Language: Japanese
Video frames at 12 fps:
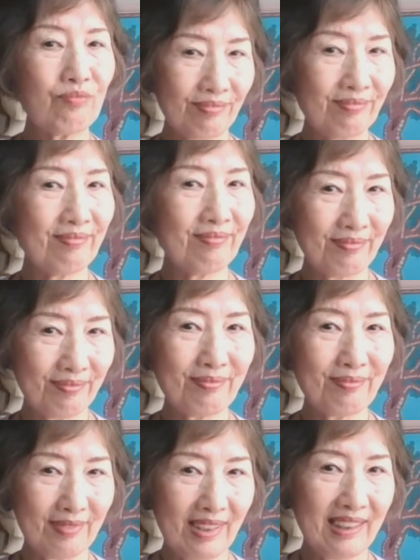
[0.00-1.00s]
うん、な
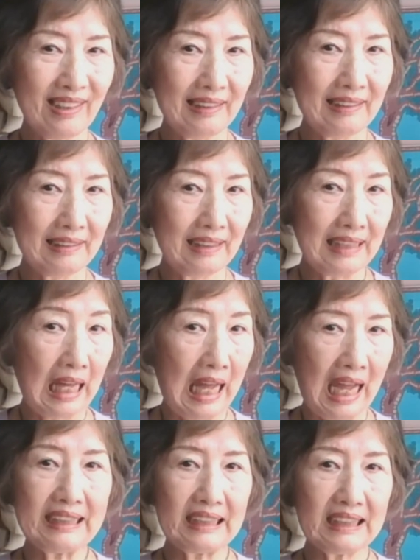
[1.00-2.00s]
かなかそういうわけにも
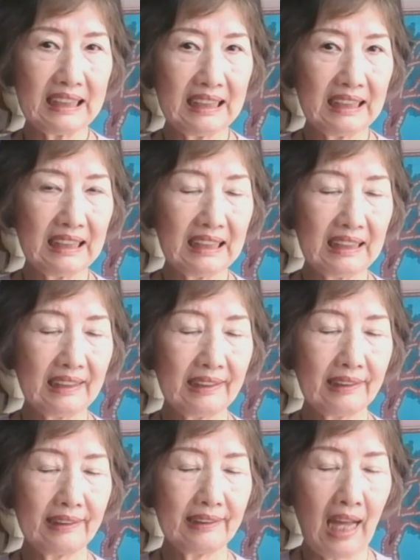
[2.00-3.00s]
いかないので
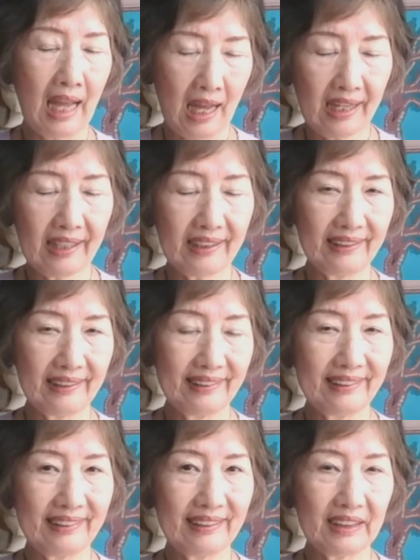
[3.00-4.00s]
逆にここか
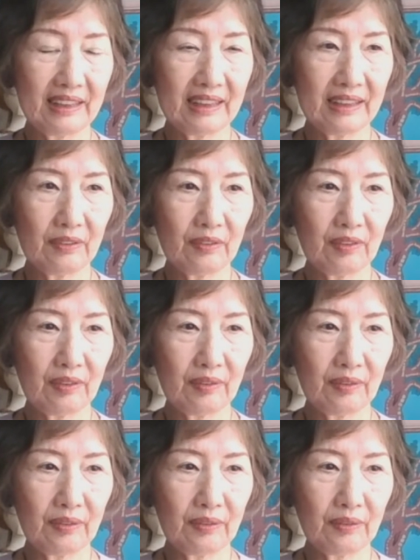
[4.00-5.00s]
ら注文があった
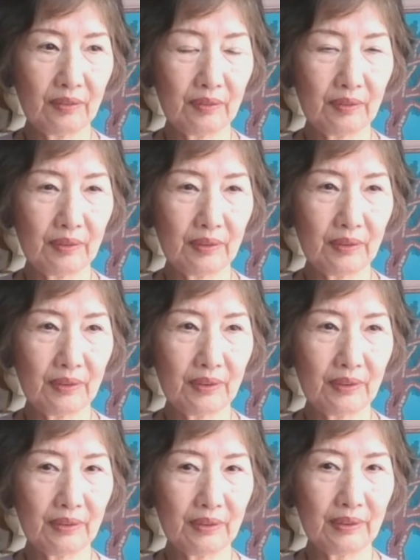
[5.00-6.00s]
時は
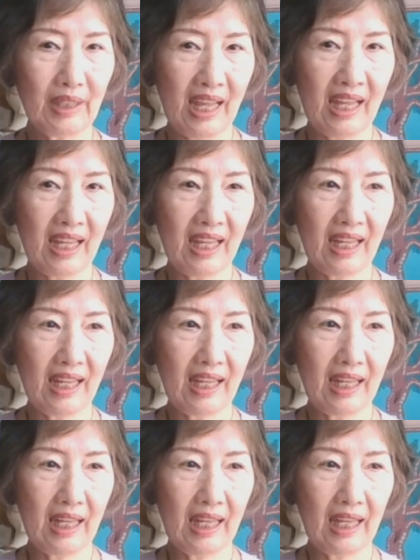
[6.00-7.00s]
受ける素振りをし
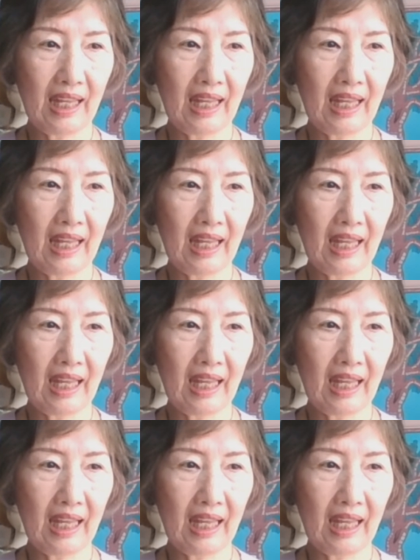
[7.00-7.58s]
て、うん発